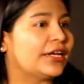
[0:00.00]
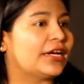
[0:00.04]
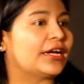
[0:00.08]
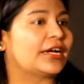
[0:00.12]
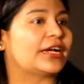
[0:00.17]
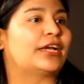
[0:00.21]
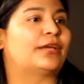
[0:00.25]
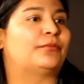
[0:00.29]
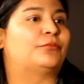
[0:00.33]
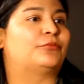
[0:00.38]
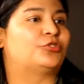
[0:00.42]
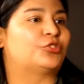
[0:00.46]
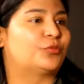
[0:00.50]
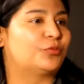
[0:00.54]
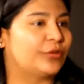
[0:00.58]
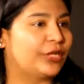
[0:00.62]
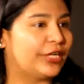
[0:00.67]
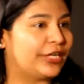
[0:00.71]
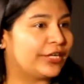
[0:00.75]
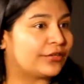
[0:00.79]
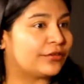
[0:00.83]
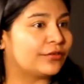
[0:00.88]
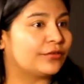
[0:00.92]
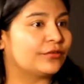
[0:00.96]
acá hay muchos
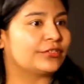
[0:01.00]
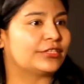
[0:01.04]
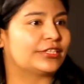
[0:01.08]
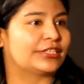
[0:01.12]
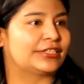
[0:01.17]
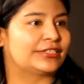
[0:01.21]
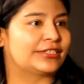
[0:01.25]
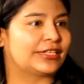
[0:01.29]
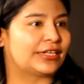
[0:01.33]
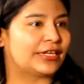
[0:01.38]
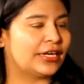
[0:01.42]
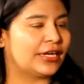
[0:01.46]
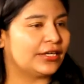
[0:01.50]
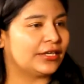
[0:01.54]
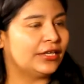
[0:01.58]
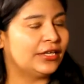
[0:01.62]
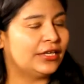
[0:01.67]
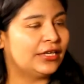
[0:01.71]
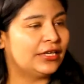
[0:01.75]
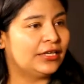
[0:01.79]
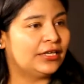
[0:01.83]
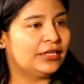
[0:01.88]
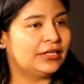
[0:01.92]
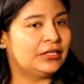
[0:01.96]
muertos, en esta calle.
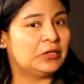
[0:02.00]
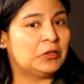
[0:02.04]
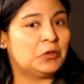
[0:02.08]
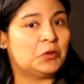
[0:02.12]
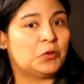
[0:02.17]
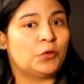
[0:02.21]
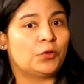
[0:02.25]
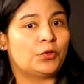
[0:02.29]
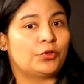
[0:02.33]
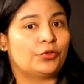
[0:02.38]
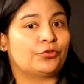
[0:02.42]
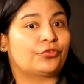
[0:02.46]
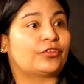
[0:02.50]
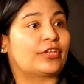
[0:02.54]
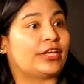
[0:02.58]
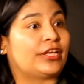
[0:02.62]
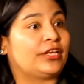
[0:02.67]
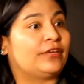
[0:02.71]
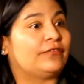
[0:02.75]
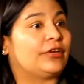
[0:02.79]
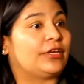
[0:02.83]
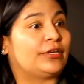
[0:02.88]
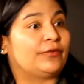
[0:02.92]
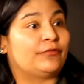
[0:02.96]
Y usted
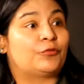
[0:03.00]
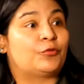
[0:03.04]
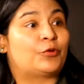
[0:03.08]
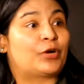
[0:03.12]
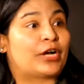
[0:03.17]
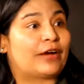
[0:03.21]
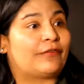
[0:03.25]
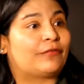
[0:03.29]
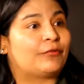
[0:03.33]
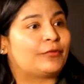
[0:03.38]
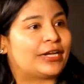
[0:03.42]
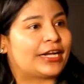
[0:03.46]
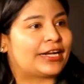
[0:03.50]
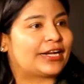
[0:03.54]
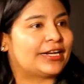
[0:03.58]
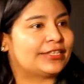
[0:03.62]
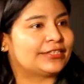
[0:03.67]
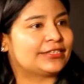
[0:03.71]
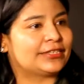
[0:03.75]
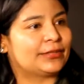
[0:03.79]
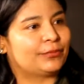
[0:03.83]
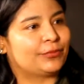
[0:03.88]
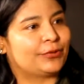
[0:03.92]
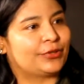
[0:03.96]
iba y buscaba una
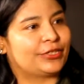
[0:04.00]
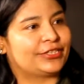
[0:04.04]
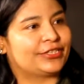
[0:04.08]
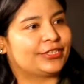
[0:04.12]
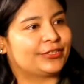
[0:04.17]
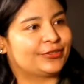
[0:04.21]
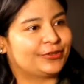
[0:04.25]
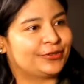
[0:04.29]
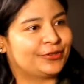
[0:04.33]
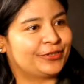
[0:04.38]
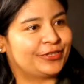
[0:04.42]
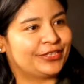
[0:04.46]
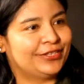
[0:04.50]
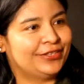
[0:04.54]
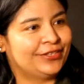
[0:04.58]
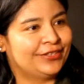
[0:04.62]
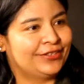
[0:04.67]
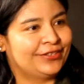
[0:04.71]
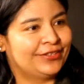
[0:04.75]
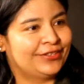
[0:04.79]
casa por esa zona,